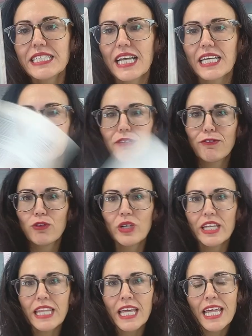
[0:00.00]
Active Fluid
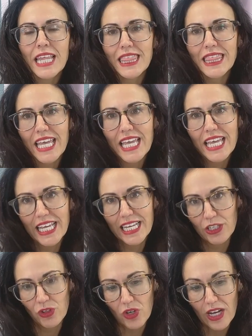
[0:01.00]
de
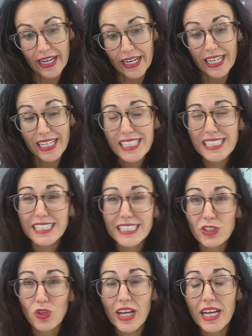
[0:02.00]
Heliocare. Este
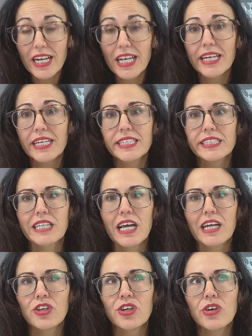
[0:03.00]
solar
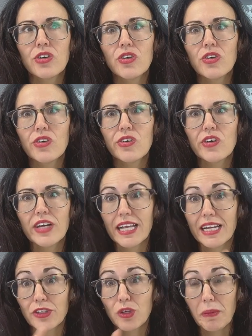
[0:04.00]
salió el
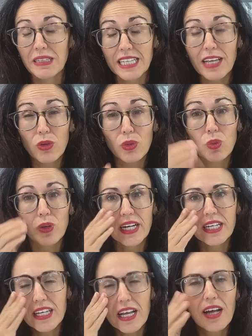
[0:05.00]
año pasado,
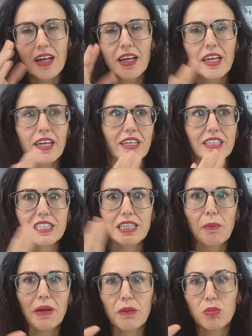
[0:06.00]
juraría, en esta
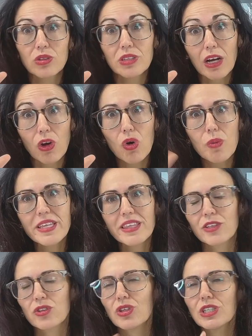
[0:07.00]
marabunta COVID,
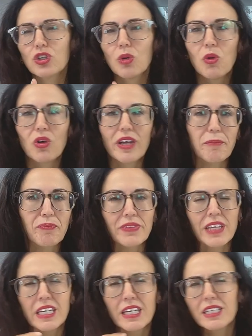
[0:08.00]
entonces como que
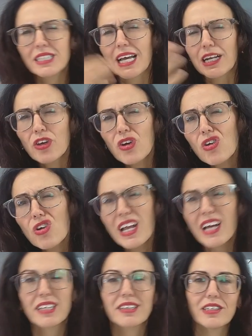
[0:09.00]
salió, la
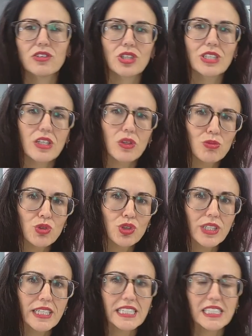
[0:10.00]
gente no se enteró mucho de
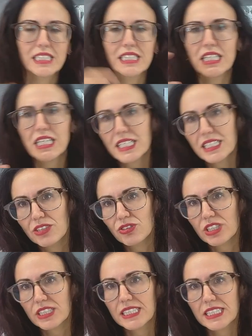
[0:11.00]
que existía, si no
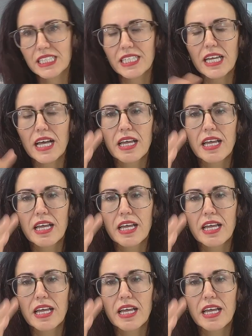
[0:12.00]
existía,